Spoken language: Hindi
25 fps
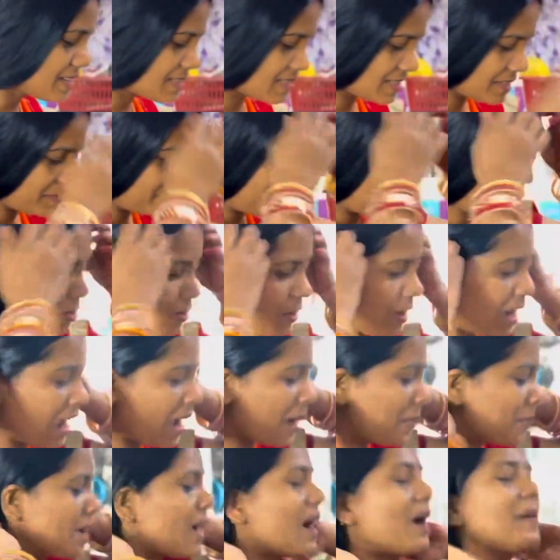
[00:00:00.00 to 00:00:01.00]
जब देखो
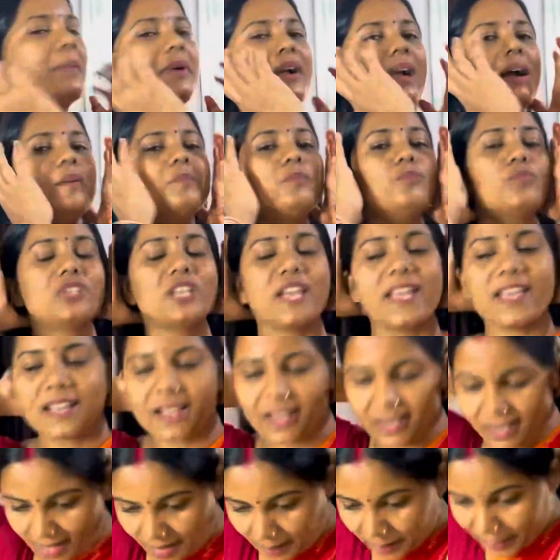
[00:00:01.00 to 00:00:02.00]
काम काम काम मुझे ही
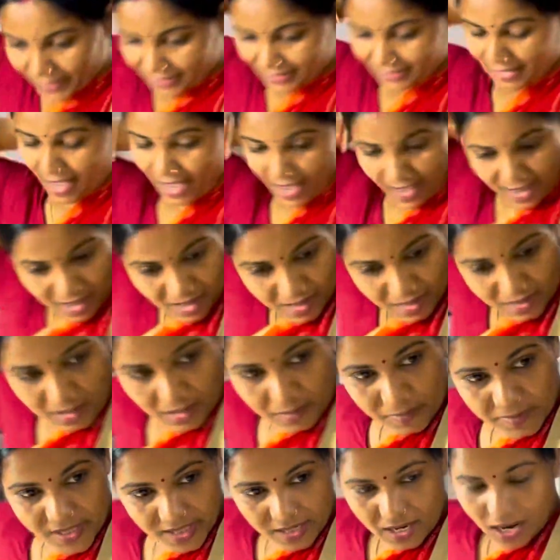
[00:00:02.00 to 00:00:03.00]
करना पड़ता है
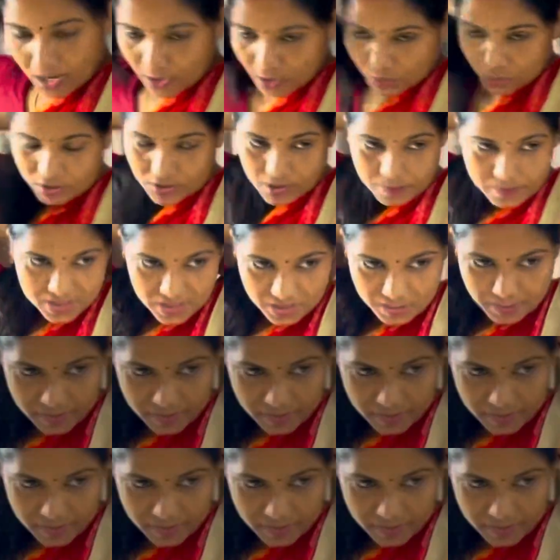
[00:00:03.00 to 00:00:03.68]
सब्जी काटो सब्जी